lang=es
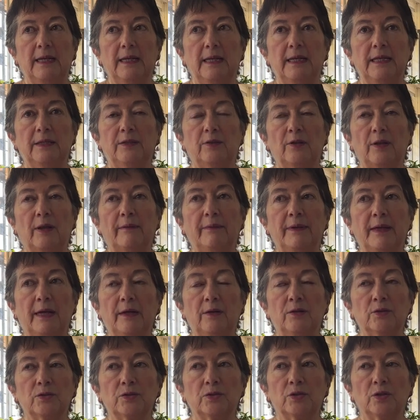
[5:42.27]
Y todavía
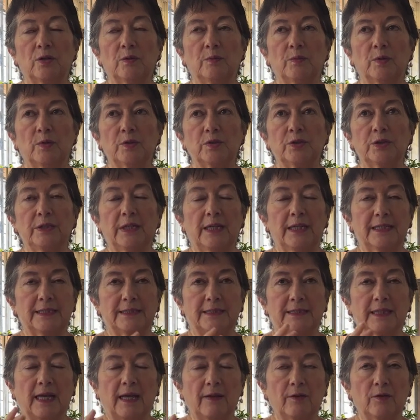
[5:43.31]
no somos, ni el
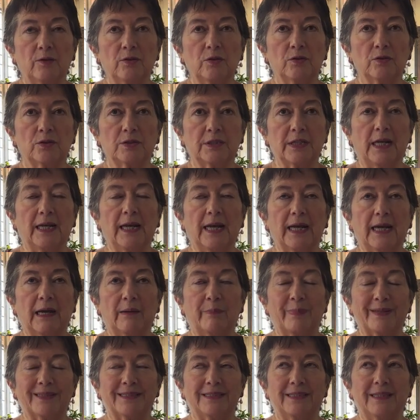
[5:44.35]
Estado nos da la
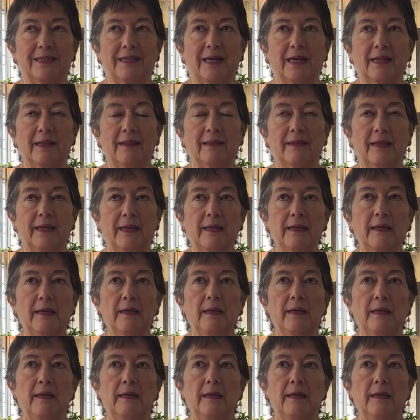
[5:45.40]
capacidad de